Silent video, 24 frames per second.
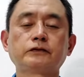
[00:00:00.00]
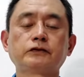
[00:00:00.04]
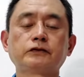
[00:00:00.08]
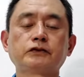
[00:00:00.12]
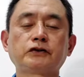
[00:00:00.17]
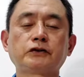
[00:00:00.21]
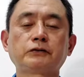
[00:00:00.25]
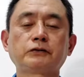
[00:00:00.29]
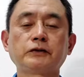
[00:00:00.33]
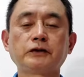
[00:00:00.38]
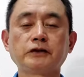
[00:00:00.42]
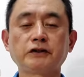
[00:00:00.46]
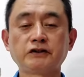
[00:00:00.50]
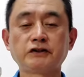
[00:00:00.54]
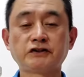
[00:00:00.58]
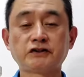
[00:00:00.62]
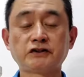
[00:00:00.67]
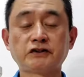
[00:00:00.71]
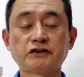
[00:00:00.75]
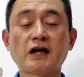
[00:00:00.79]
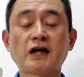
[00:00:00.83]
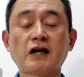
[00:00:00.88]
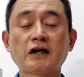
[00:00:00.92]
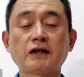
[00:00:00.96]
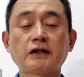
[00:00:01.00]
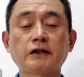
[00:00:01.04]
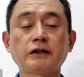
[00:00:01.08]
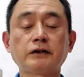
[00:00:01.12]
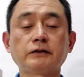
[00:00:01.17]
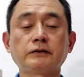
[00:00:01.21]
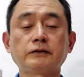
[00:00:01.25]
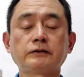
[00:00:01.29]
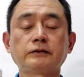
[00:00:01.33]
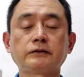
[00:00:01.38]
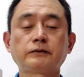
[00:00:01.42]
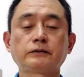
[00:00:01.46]
就会一直打嗝，
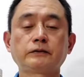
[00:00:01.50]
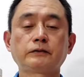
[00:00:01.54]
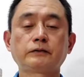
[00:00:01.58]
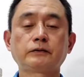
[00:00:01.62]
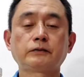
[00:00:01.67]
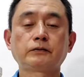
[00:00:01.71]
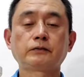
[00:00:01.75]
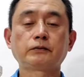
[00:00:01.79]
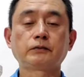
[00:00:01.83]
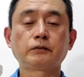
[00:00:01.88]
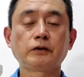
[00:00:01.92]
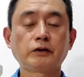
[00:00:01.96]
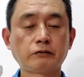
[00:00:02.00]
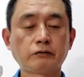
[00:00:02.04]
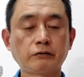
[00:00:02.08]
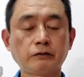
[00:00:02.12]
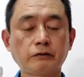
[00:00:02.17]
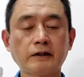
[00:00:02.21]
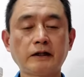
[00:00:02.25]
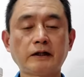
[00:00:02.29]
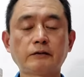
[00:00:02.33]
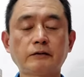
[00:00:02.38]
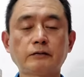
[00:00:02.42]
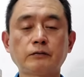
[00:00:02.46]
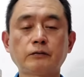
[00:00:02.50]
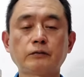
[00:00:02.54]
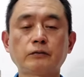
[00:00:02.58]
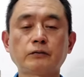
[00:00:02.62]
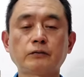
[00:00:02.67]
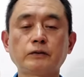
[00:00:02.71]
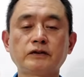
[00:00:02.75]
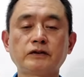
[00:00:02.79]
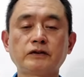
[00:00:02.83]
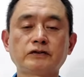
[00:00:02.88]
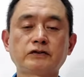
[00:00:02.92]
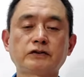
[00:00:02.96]
胃溃疡、
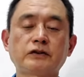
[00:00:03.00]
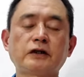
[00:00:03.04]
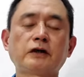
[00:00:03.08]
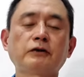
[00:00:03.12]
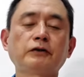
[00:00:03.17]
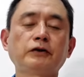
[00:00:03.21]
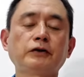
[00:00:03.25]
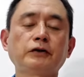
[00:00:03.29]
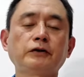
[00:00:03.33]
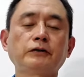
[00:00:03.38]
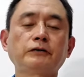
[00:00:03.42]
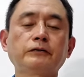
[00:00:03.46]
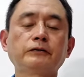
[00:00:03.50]
胃食道逆流。